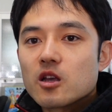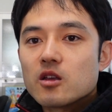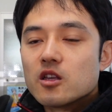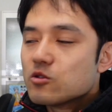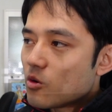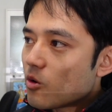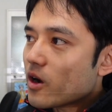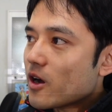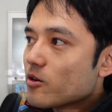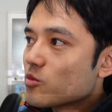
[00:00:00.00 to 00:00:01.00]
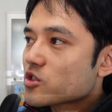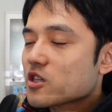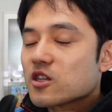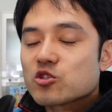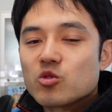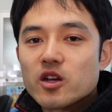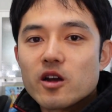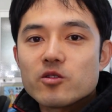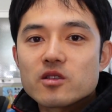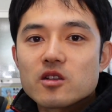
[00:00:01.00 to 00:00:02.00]
いく方が、もしかしたら将来
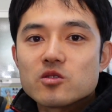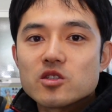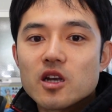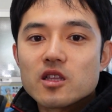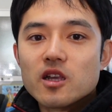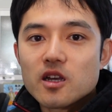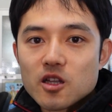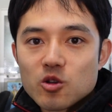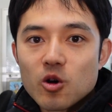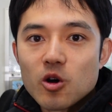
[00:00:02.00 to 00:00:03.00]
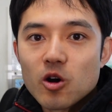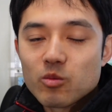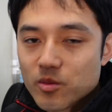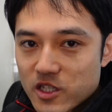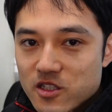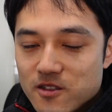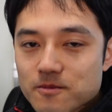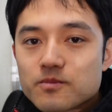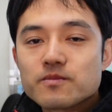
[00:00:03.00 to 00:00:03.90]
役に立つんじゃないかなと思います。